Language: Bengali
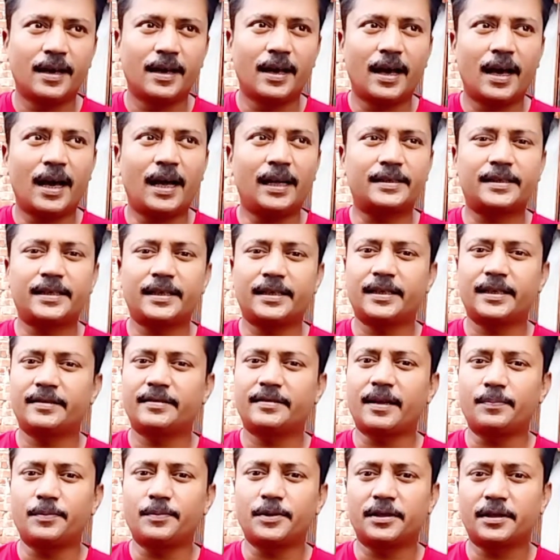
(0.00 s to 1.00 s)
আজকে যে
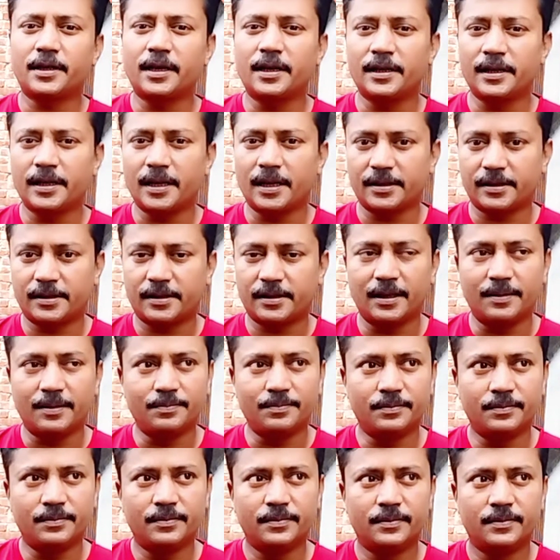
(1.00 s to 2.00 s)
সাবজেক্টটা নিয়ে আসলাম
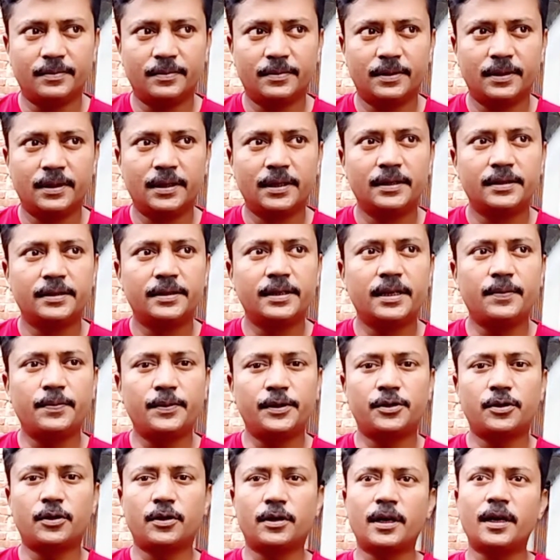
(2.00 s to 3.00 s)
যে
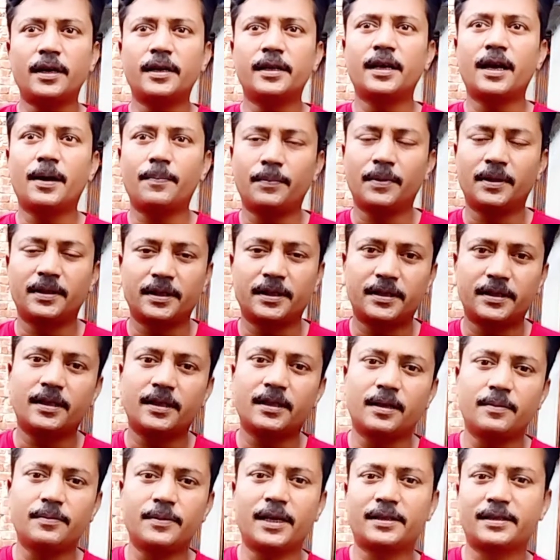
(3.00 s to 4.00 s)
বিষয়টা নিয়ে আপনাদের সাথে
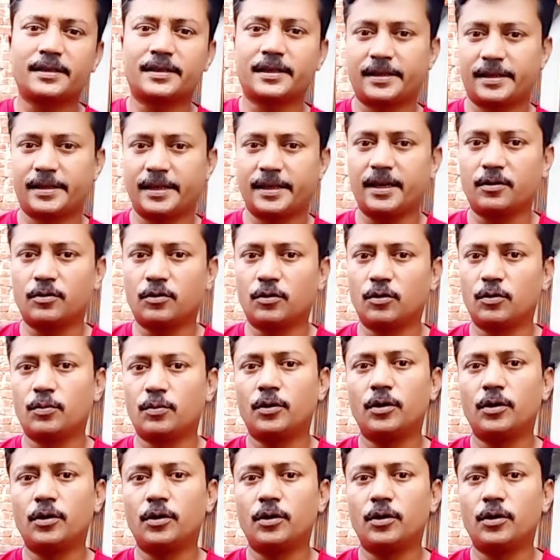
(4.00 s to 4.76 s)
আমি আজকে শেয়ার করব